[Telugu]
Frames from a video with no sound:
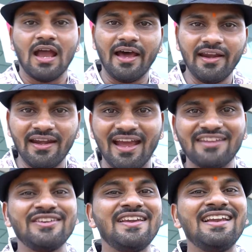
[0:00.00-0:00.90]
అరే
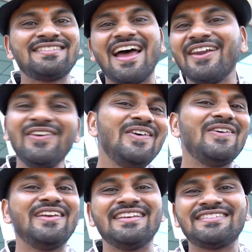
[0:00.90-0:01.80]
న్యాచురల్ స్టారు
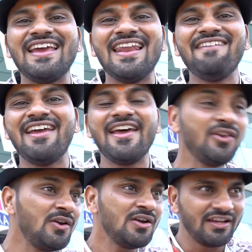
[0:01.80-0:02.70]
నీ స్టైలే
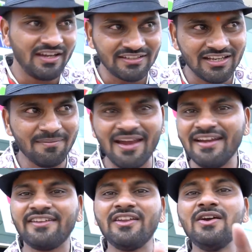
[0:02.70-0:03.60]
వేరు ఈ సినిమా
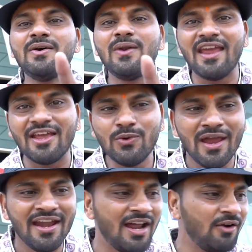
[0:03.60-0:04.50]
ఇట్టు లేదు
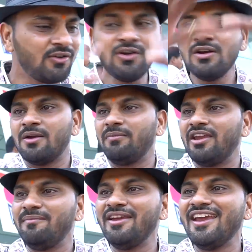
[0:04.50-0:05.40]
ఏ డౌట్
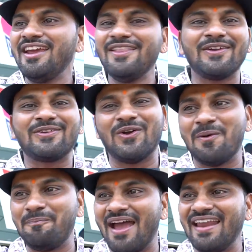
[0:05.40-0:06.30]
మీ మీదట్టు
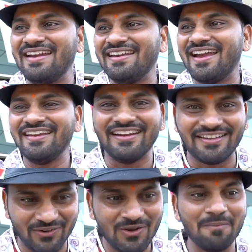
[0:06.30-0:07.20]
ప్యాన్ ఇండియా
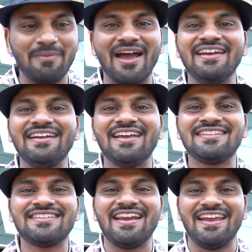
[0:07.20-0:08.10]
ఇట్టు ప్యాన్ ఇండియా
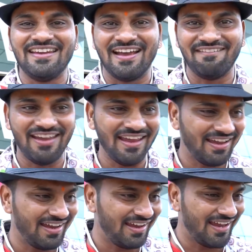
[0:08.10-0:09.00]
స్టార్ అయినావే
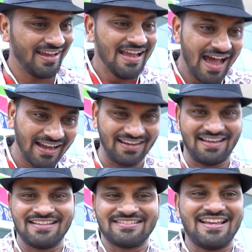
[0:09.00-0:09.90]
అరే
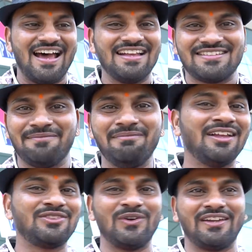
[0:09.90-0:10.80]
అస్తా
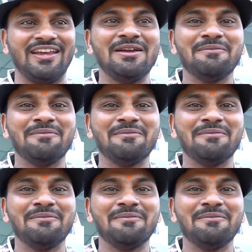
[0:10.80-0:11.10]
చమ్మతోటి